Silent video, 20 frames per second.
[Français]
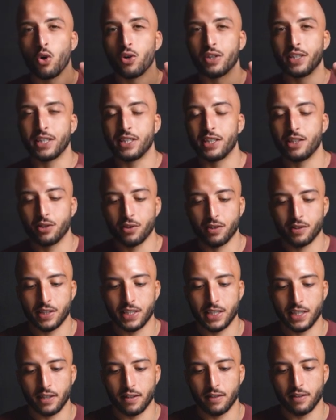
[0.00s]
décision,
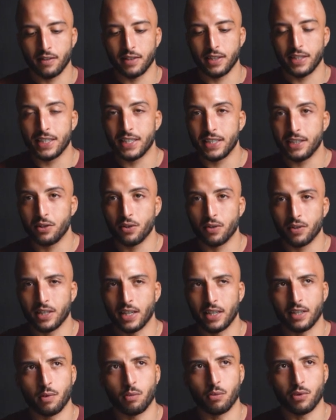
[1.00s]
c'est-à-dire scission, il y,
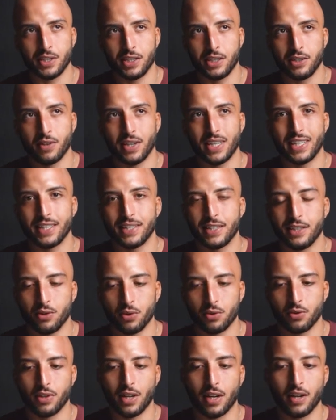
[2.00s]
a, le mot scission,
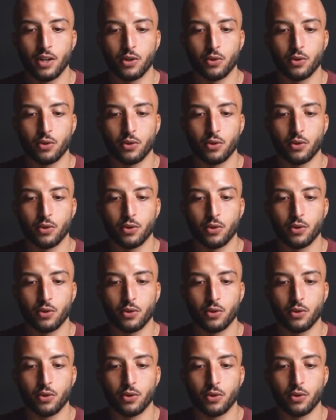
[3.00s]
incision dedans,